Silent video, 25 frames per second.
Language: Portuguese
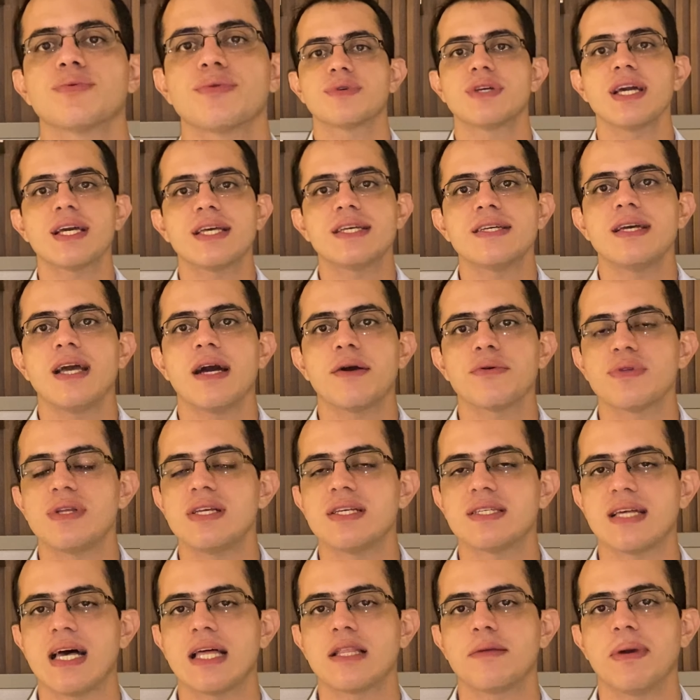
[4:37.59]
O que é um
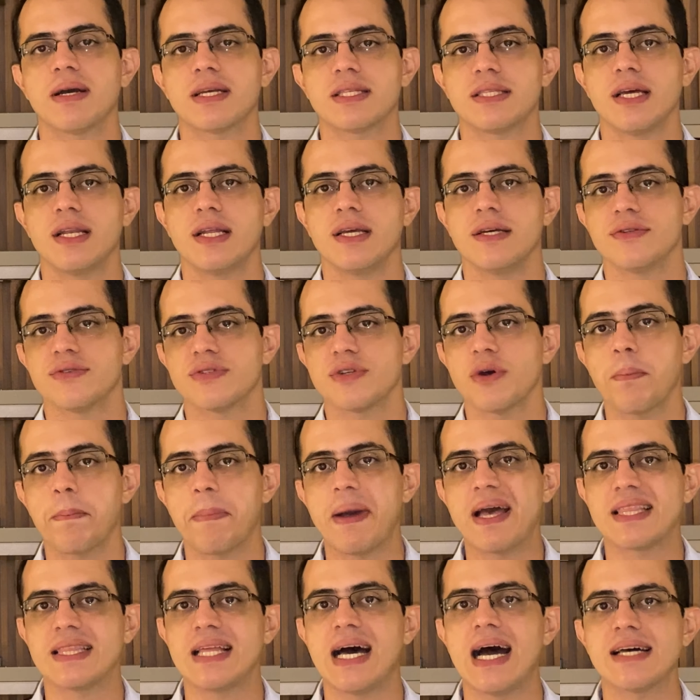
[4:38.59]
lisado bacteriano? São
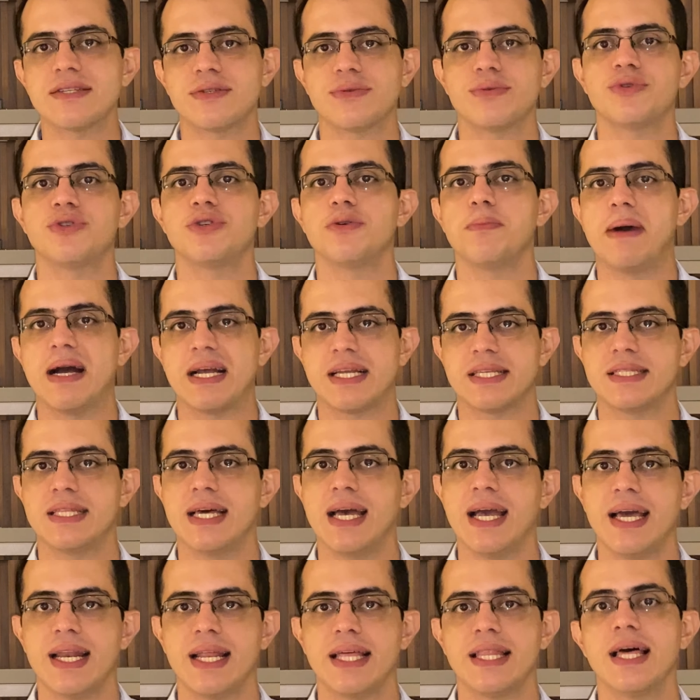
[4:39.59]
pedaços de
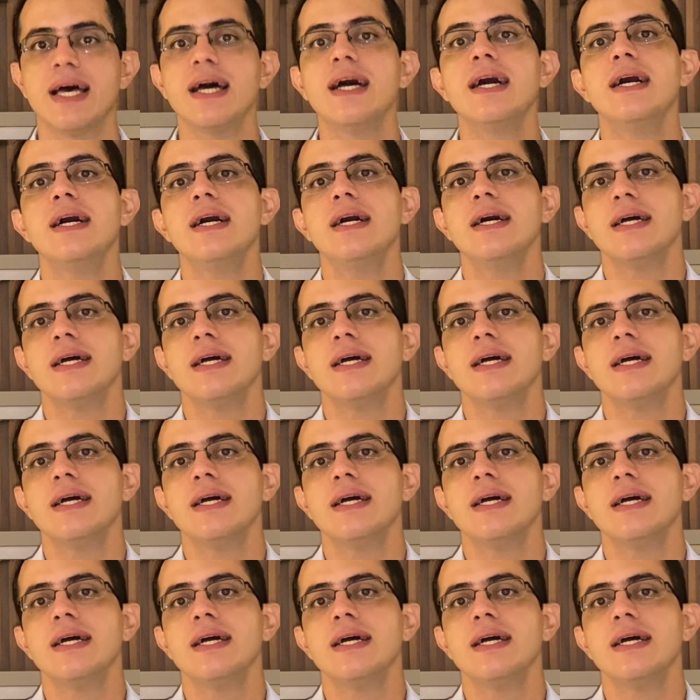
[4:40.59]
bactéria, né?